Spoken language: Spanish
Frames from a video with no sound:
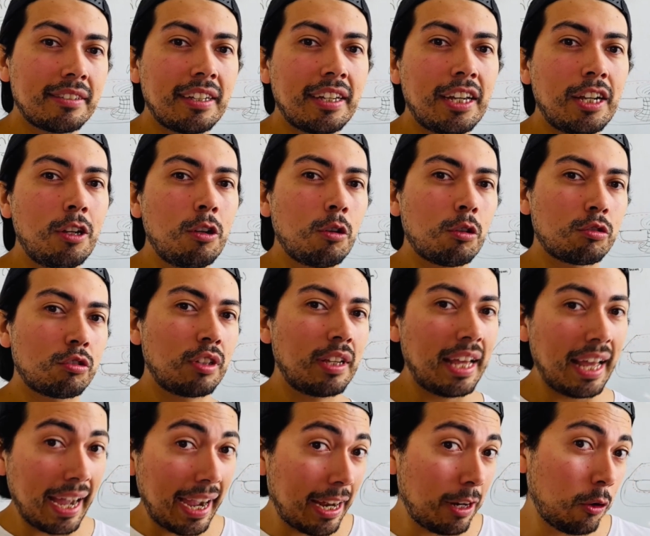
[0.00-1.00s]
en los
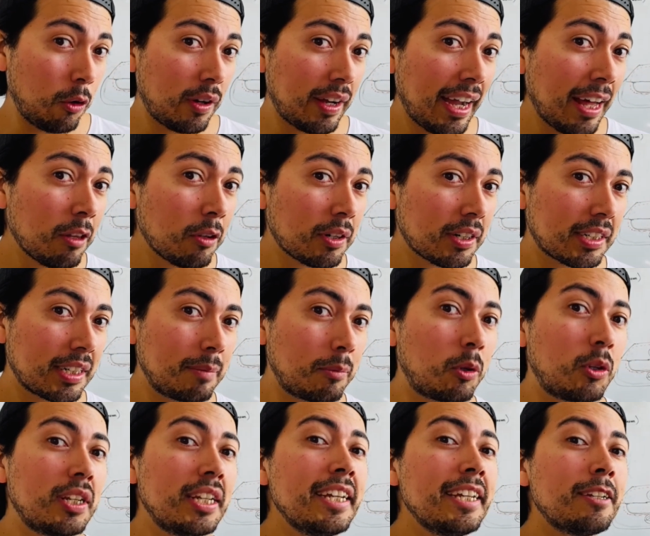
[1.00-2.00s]
alocados
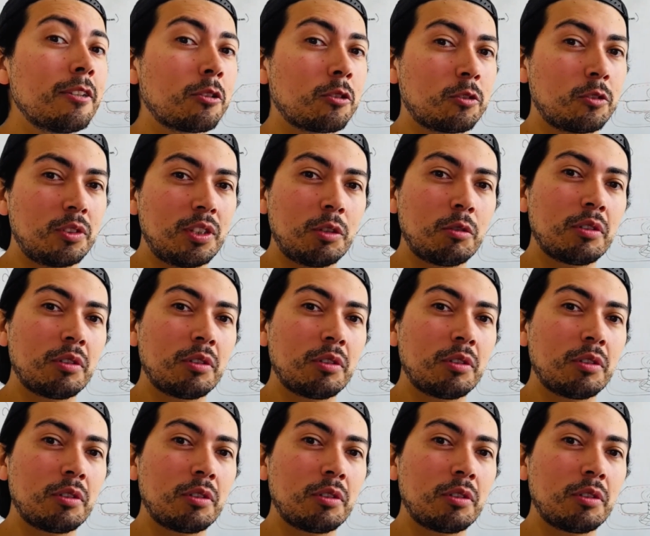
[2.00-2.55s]
remolinos de un